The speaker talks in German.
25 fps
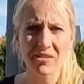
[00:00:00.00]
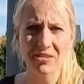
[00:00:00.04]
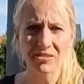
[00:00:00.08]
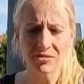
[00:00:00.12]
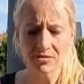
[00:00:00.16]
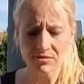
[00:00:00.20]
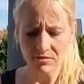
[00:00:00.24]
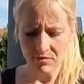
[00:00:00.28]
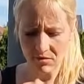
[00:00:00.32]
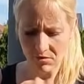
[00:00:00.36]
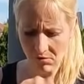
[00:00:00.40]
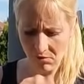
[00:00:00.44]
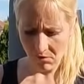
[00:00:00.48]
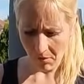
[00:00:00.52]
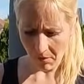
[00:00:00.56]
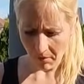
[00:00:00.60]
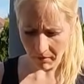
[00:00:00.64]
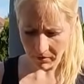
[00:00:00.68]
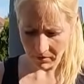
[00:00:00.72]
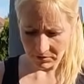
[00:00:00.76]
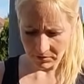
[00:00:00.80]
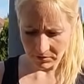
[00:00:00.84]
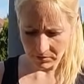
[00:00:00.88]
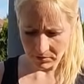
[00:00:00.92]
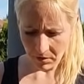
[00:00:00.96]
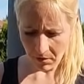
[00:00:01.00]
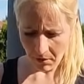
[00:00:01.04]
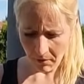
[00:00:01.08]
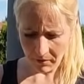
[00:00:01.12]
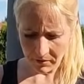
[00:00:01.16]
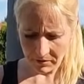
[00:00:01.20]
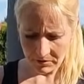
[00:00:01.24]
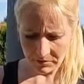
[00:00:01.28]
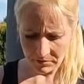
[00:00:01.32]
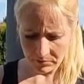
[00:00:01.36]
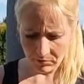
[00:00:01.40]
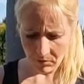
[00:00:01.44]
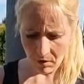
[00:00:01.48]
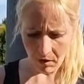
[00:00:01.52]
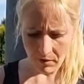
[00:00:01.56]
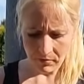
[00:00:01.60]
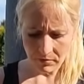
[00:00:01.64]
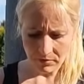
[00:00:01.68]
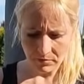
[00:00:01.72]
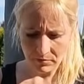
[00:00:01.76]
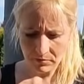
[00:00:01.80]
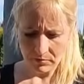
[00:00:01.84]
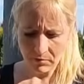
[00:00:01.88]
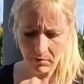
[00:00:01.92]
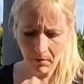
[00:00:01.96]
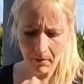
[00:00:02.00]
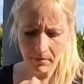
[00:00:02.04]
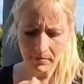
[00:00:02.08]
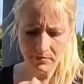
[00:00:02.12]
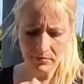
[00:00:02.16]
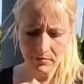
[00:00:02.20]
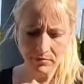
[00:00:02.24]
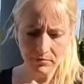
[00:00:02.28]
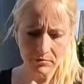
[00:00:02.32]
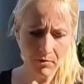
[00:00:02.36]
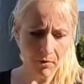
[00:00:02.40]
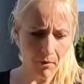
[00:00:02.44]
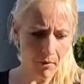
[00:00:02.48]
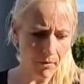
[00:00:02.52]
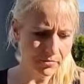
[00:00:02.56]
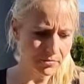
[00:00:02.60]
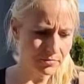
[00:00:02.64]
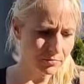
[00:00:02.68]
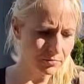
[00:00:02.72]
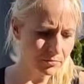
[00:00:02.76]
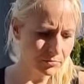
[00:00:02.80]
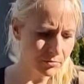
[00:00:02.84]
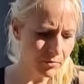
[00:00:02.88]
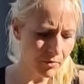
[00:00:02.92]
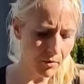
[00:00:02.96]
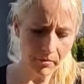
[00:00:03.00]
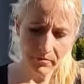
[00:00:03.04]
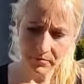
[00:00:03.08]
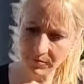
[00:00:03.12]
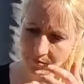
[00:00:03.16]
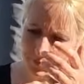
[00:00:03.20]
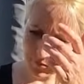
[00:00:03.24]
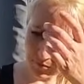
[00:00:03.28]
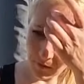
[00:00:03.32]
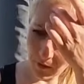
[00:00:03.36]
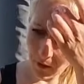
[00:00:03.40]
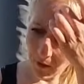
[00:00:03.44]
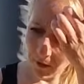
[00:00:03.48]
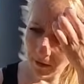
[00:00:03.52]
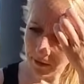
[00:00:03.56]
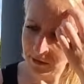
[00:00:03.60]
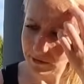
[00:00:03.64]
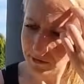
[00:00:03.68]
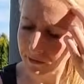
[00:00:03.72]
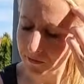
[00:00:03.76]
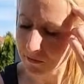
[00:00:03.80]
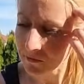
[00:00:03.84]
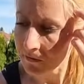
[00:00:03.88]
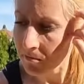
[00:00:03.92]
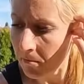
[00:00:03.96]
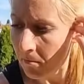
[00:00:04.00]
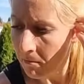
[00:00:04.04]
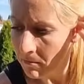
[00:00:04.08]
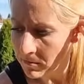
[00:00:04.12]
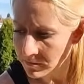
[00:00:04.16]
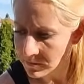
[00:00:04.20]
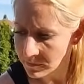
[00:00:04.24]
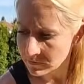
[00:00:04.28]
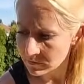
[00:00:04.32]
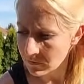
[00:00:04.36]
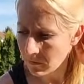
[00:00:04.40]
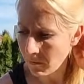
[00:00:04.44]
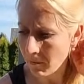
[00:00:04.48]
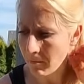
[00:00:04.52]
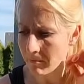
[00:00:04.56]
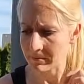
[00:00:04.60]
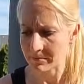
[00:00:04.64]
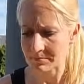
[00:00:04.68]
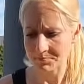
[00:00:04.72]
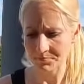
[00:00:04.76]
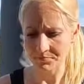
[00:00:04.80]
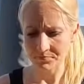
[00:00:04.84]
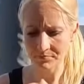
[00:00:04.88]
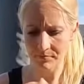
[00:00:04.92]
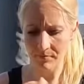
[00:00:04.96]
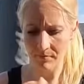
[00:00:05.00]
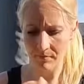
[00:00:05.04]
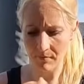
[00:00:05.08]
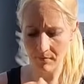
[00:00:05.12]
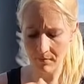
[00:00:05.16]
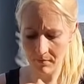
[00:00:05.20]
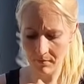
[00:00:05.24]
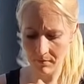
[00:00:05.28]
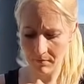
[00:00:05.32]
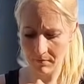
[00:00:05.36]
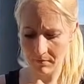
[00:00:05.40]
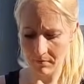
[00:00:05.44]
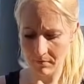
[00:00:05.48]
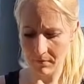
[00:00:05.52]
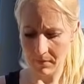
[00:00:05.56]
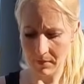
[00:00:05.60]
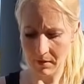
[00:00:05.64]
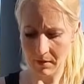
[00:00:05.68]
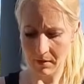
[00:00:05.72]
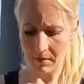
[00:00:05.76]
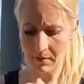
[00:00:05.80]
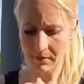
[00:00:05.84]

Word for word: aber das muss eigentlich viel kleiner sein. Aber egal, wir machen das jetzt da ran und dann haben wir so ein König Rüppchen rausholen und sind fertig.